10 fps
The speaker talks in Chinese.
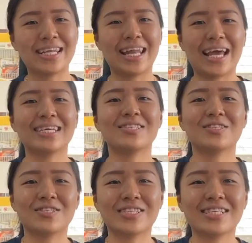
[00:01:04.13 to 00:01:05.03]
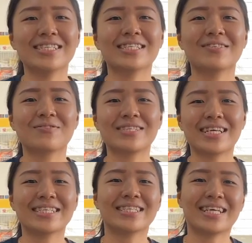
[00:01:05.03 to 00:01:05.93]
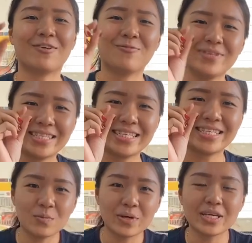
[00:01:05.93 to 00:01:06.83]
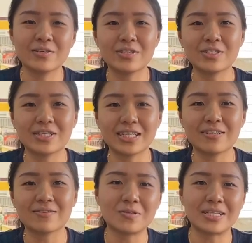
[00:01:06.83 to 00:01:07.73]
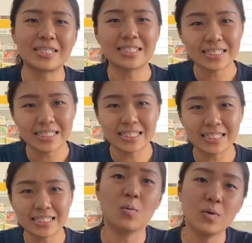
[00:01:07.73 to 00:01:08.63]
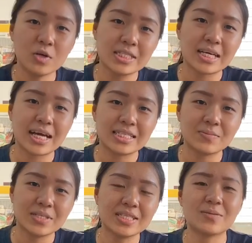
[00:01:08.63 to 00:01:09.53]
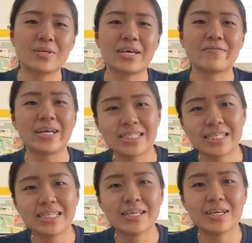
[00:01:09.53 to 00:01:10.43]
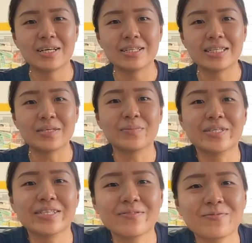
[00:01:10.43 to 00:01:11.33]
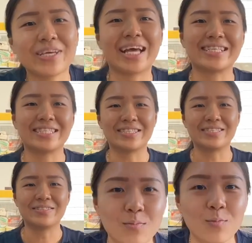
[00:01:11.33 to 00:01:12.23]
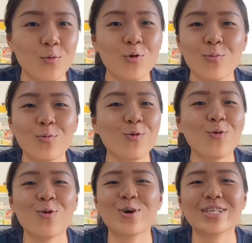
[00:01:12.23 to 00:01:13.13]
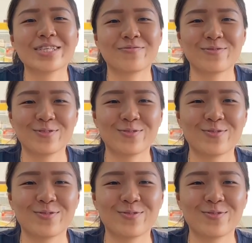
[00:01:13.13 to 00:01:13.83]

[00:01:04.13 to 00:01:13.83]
来解决生活上的小问题。我们也会学到温暖的亲情，我们会教孩子们怎么样发现你们为孩子默默的付出。